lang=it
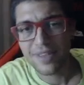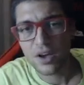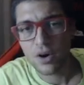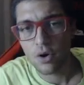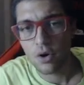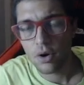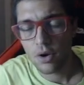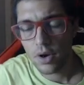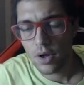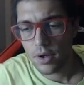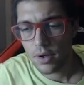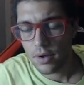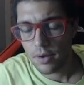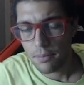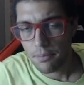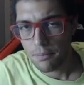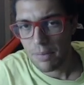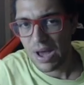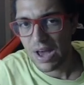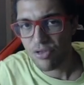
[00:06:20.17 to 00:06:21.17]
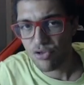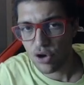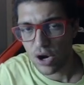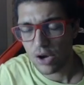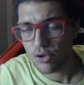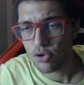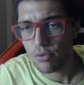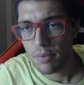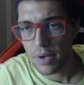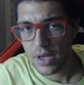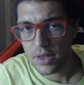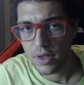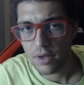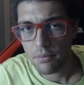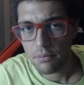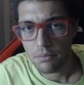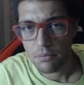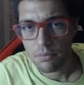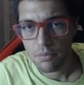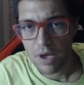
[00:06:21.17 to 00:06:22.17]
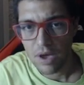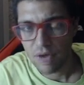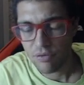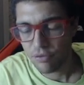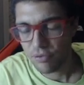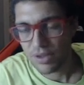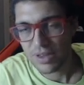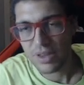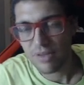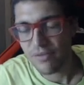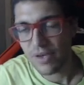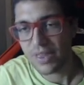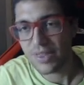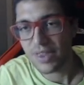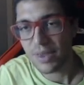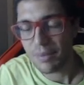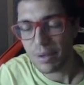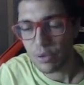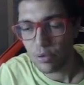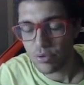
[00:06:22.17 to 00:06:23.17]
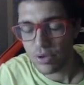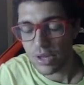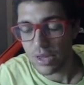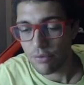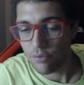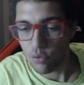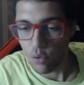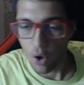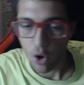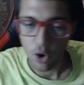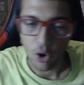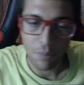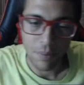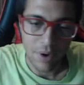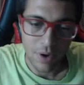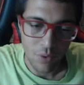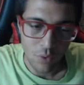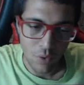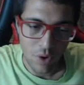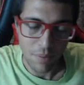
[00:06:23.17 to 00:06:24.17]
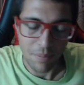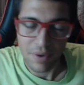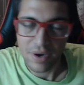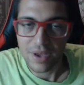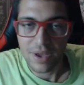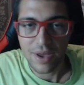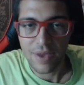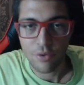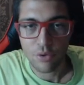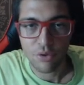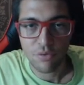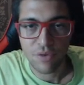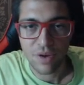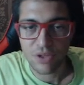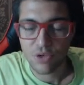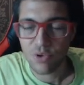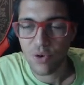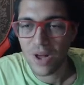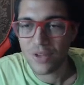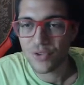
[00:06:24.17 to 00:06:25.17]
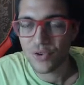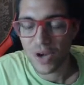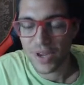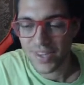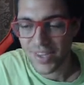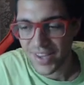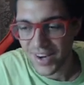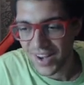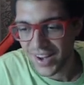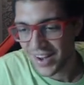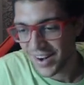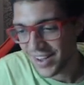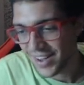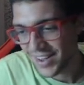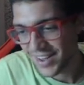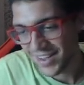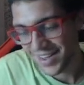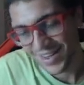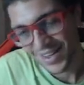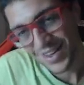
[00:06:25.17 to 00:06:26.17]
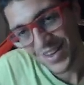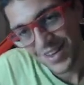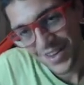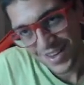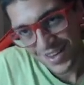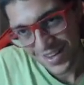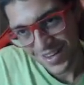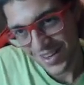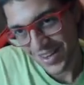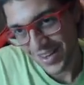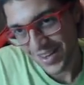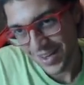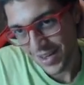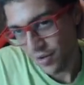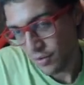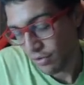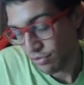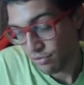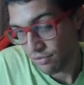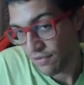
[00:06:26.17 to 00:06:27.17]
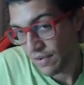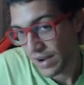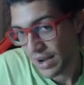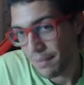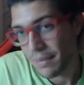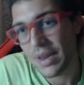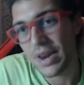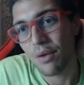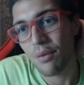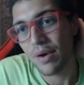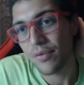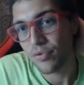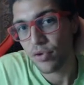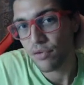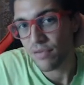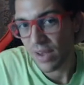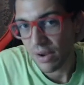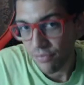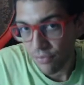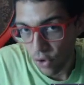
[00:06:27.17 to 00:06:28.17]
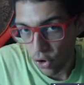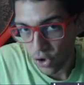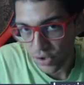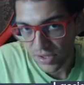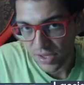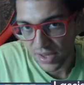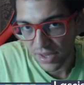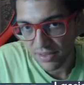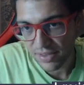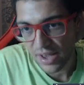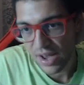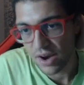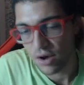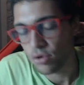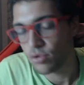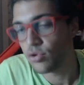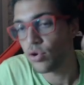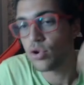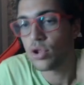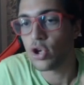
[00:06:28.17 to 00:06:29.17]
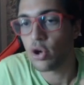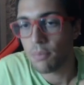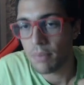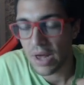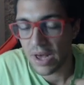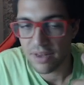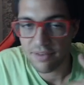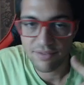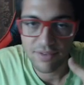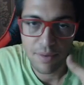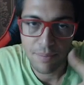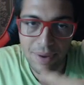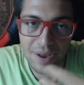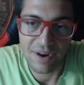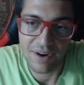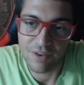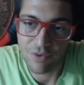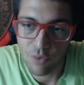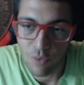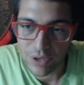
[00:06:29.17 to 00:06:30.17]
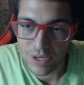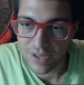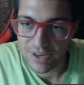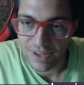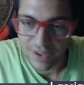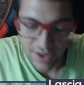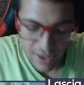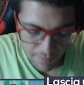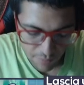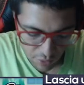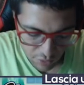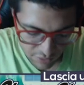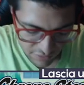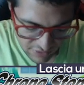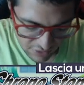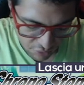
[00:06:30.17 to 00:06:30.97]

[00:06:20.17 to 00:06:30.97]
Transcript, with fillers: gol. Ma ha giocato bene. Sono stati 20 minuti di fuoco per lui perché non ho fatto altro che tirare. Eh, e questo mi fa capire quanto io sia forte in attacco, non io Blast, ma la squadra della Remo si è